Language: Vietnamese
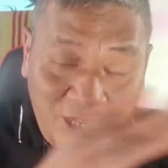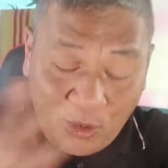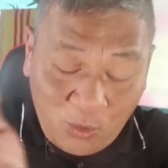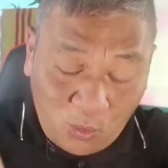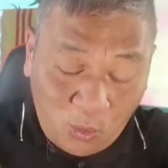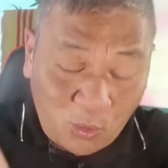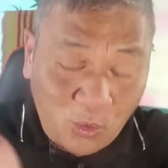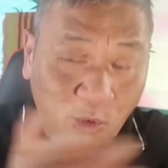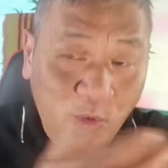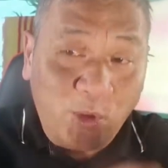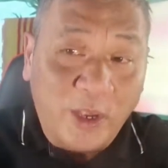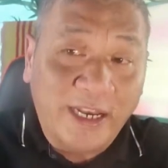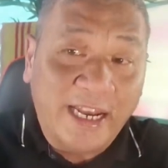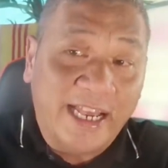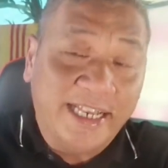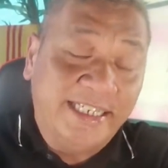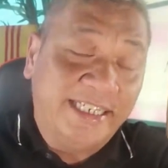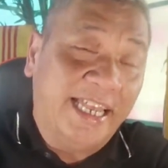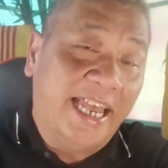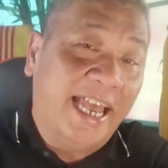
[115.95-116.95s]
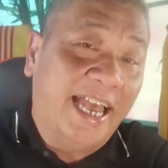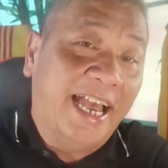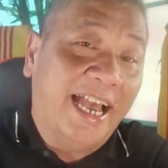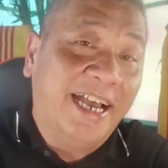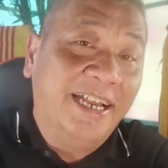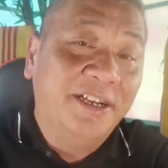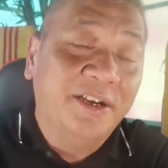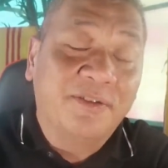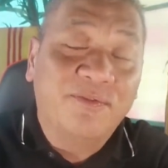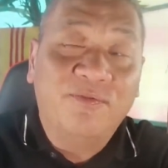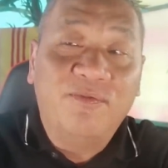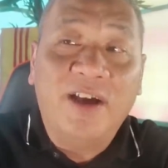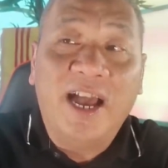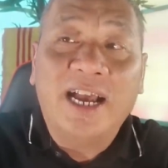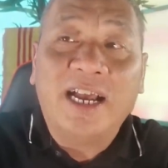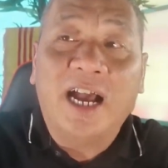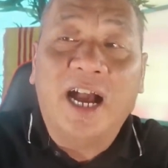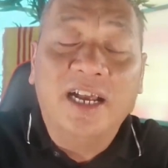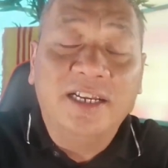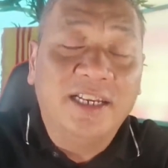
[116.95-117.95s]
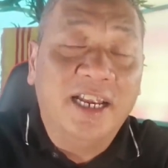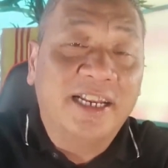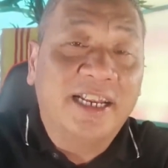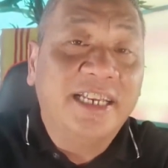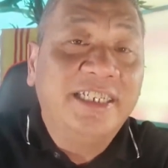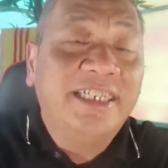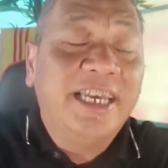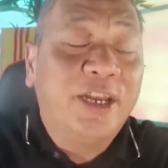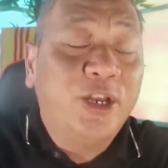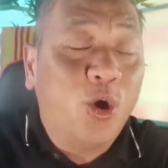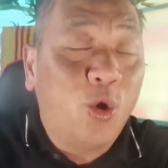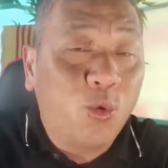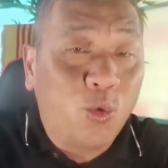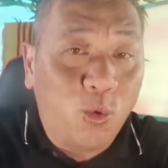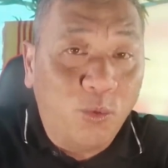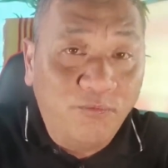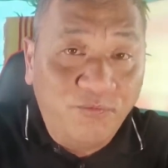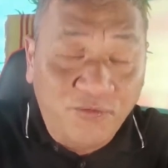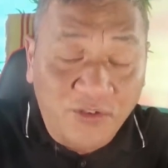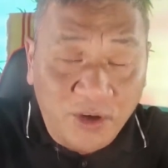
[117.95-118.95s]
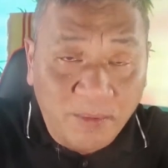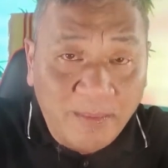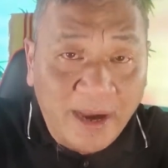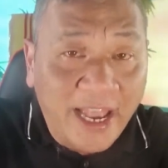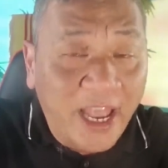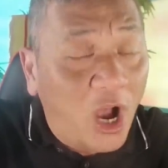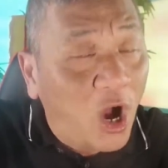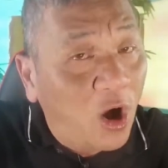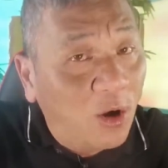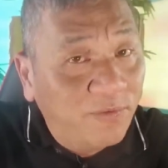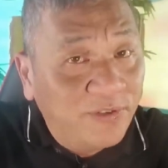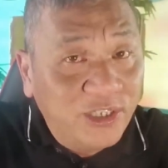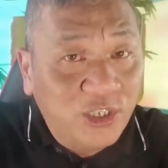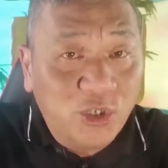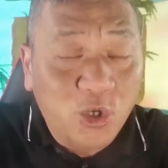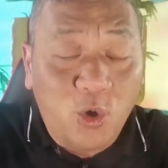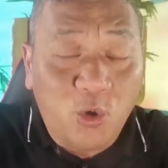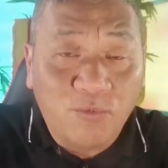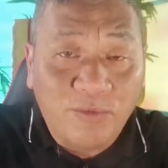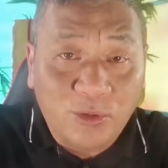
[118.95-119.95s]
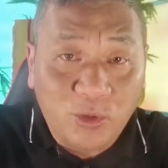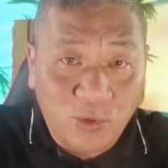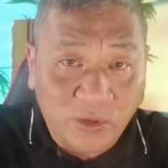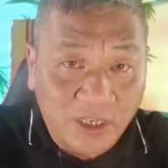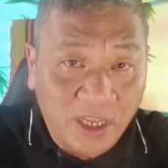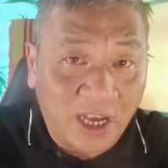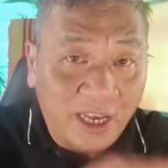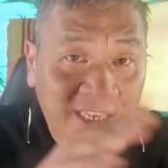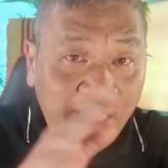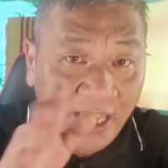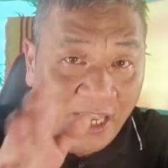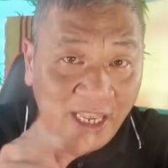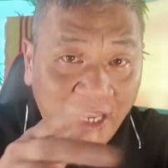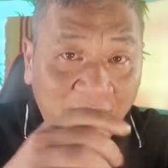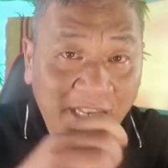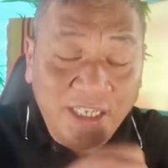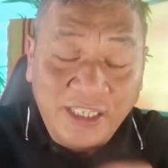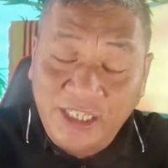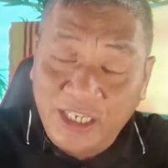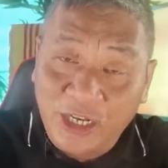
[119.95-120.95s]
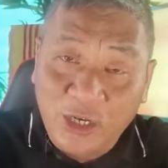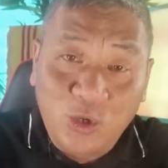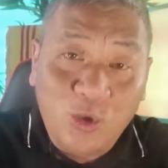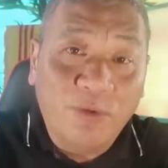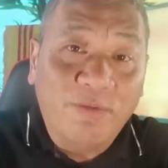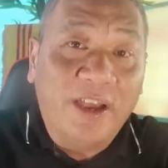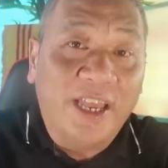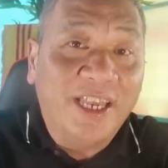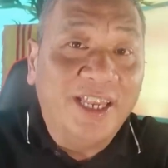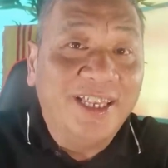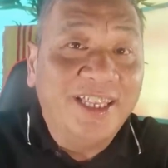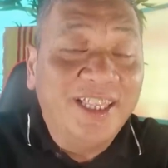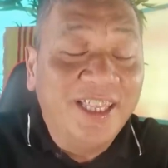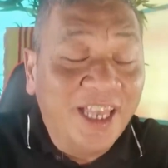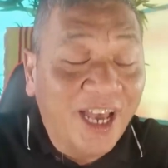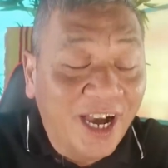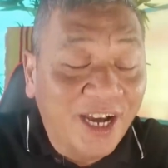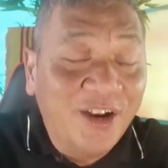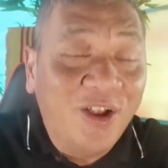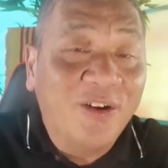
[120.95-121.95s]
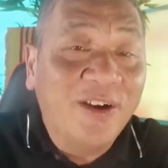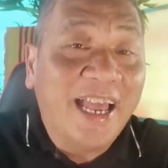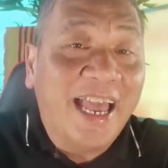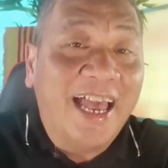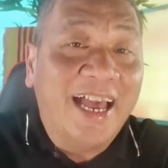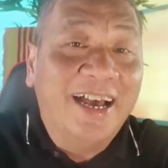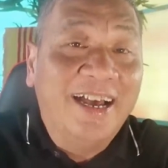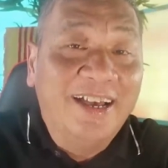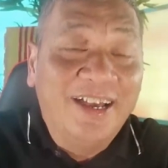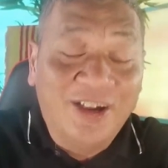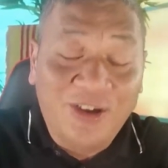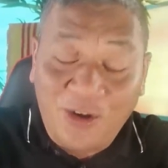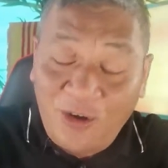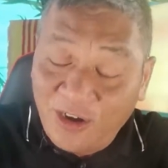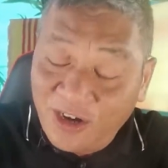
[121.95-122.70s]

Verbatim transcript: Cuộc nói chuyện này sẽ được phát ở trên cái channel của Phượng Mai Official vào tuần tới. Xin quý vị nhớ đón nghe, có